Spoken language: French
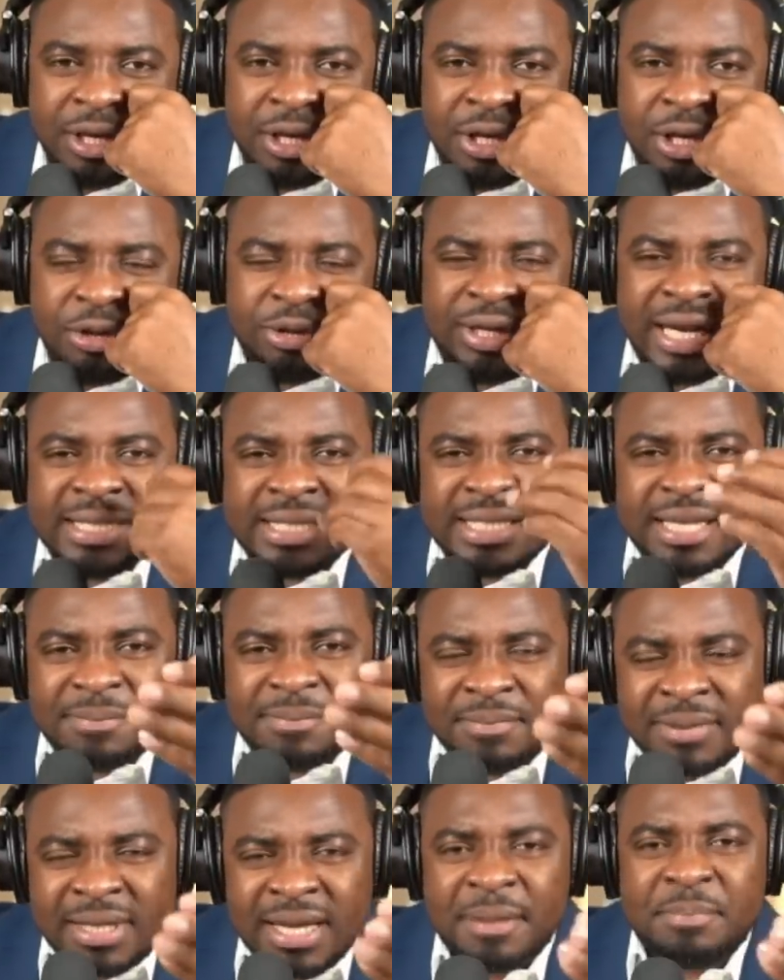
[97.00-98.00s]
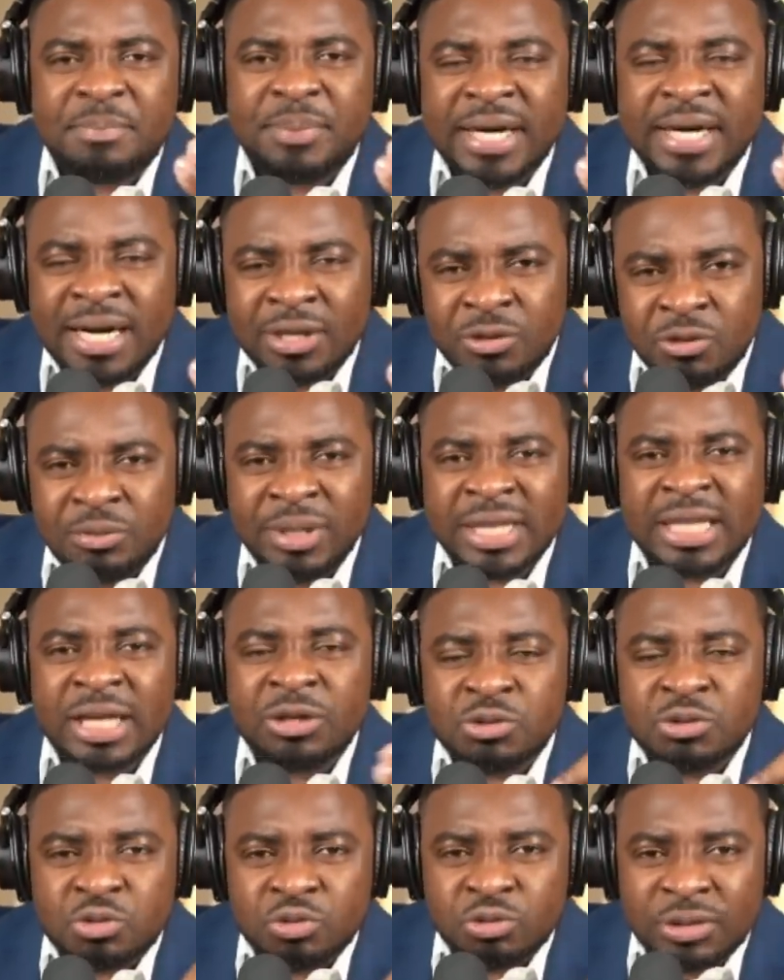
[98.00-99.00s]
Vous accepté prendre nous, mettre nous
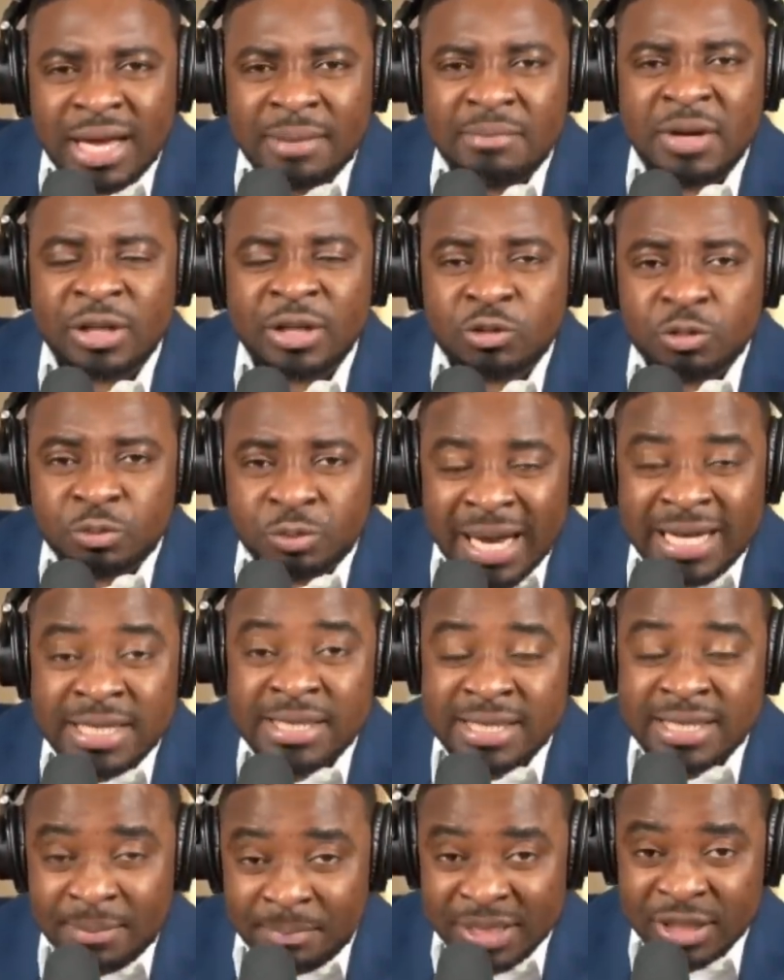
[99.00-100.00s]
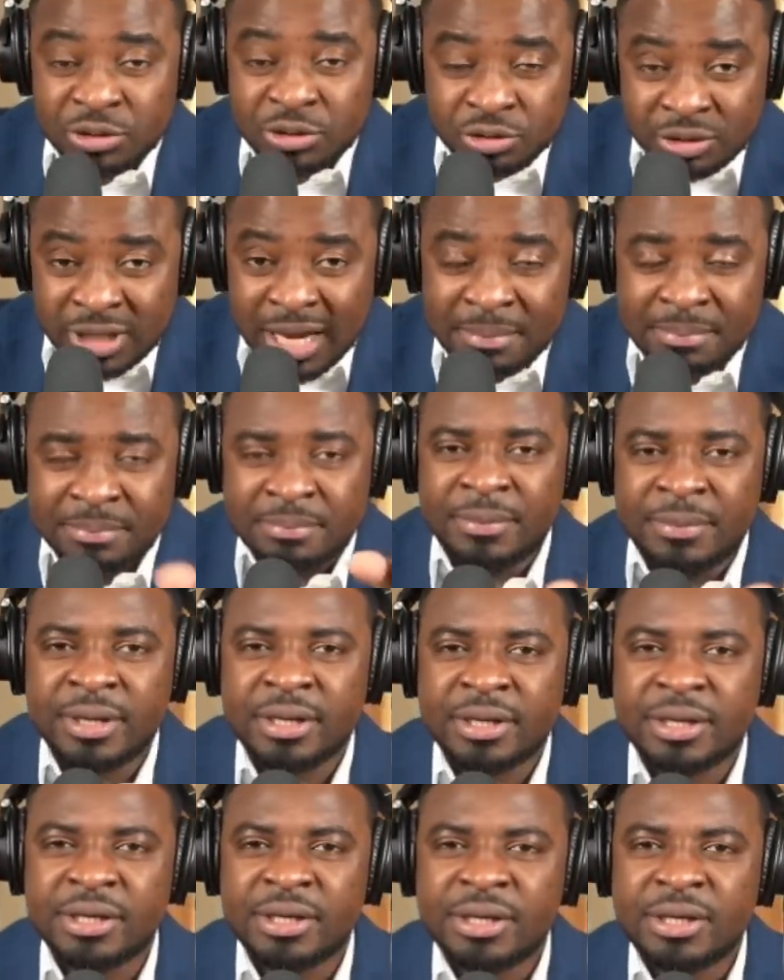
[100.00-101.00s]
sous table, tout haïtien pas sous table.
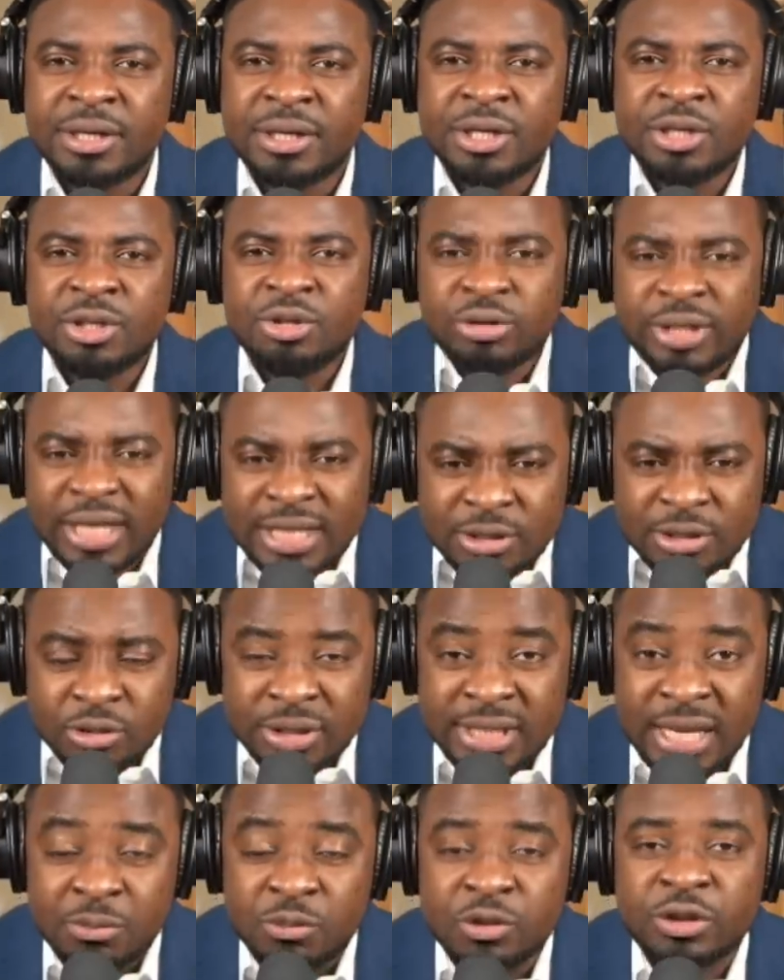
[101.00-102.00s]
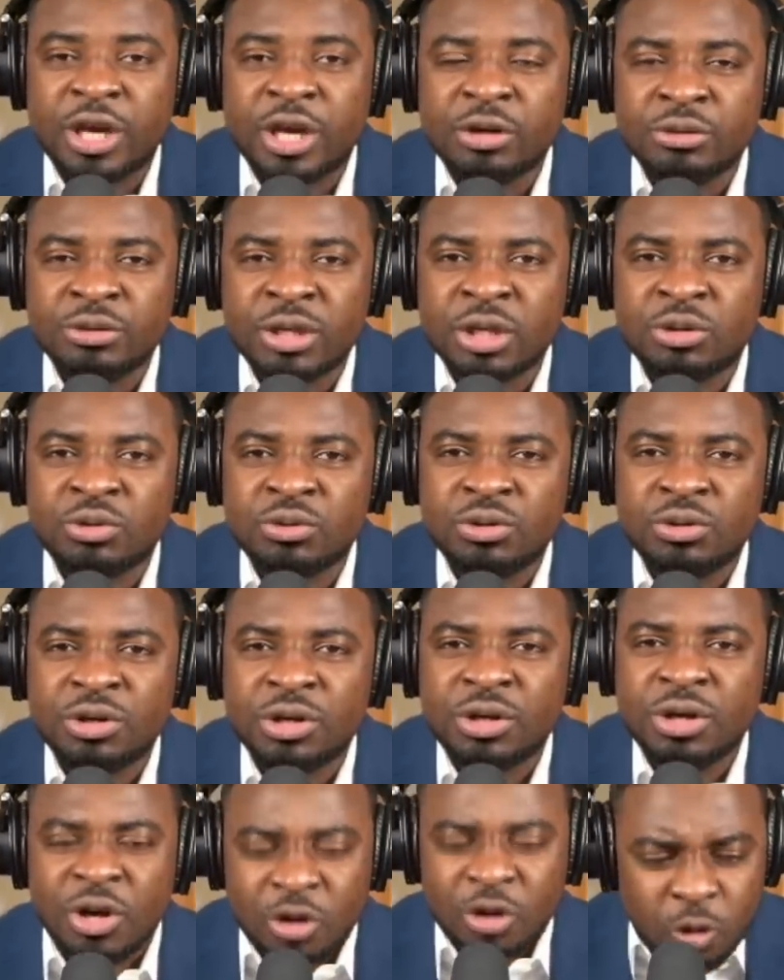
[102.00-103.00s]
Vous te dit nous c'est monde que nous y tout.
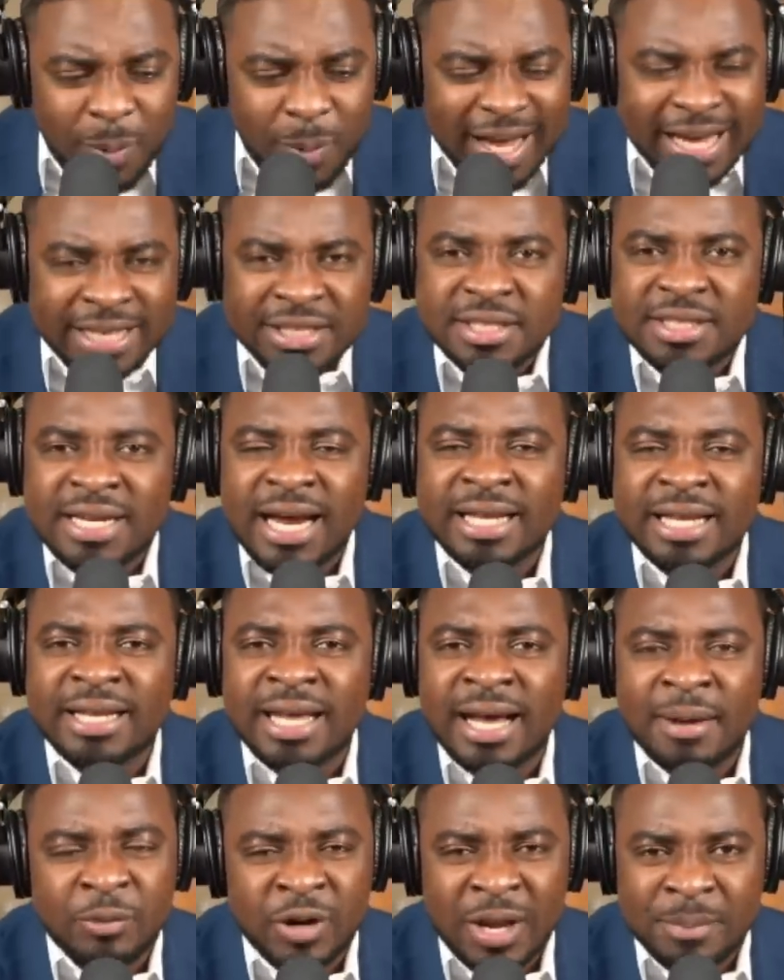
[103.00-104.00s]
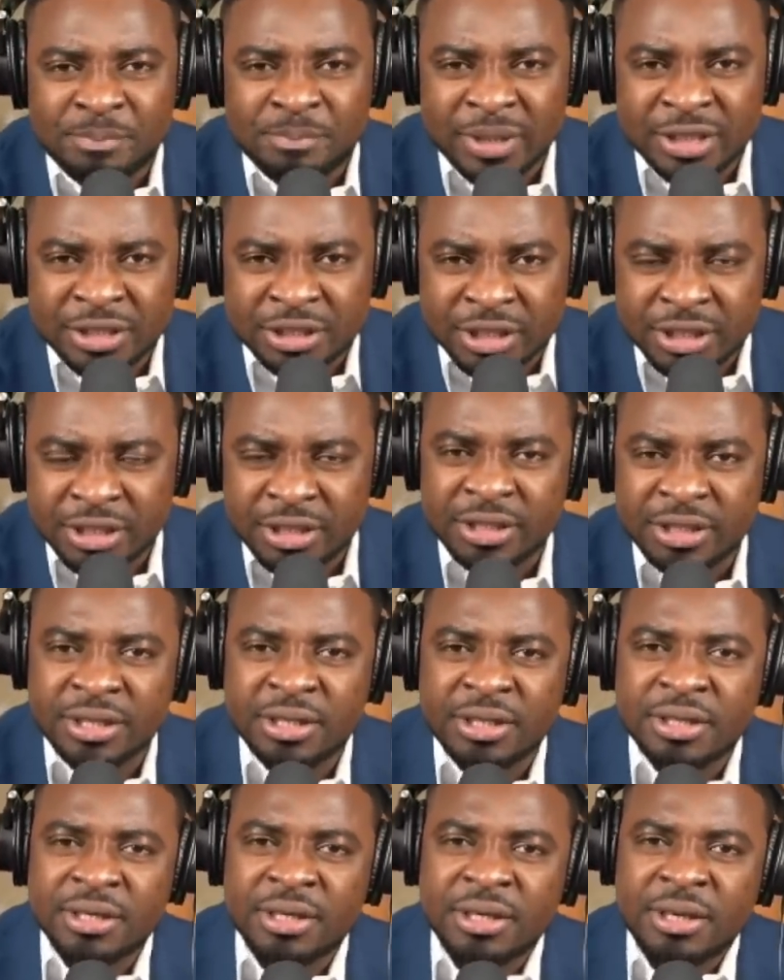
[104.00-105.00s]
Nous pas cacher à terre, mon manger.
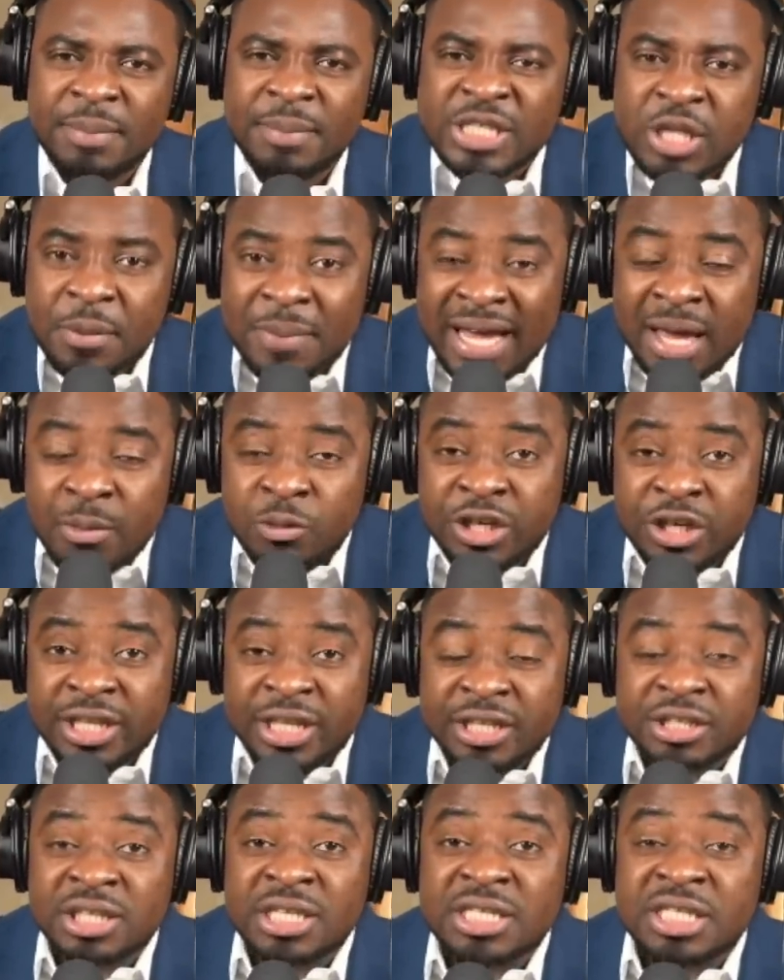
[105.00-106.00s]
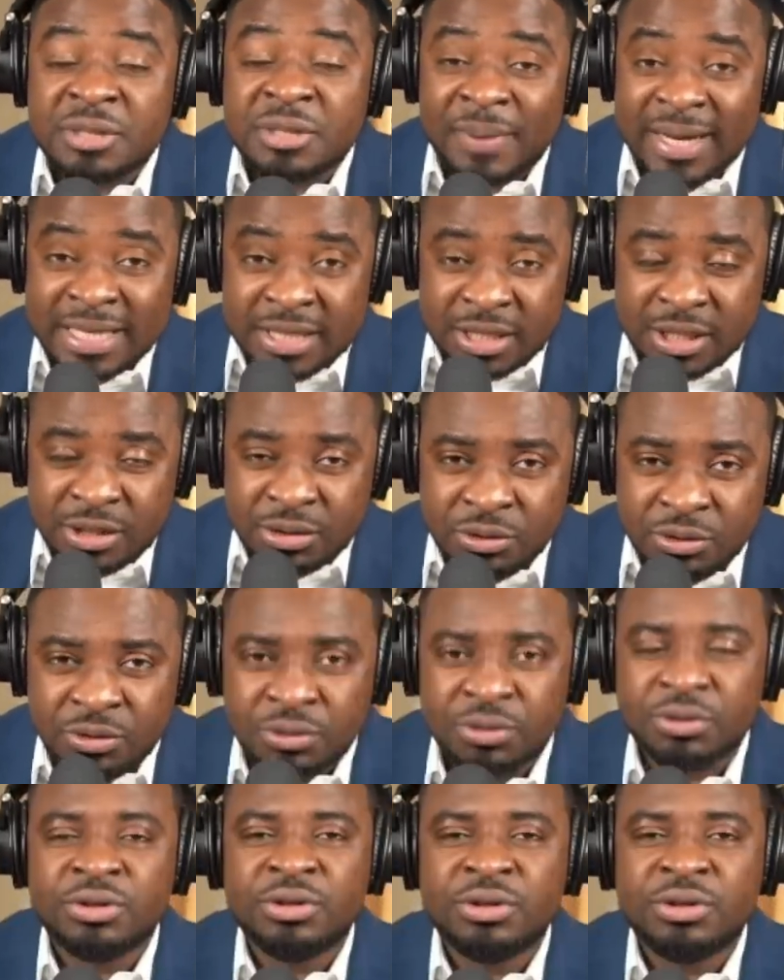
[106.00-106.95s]
Parce que pas de monde qui te gentil passé yo.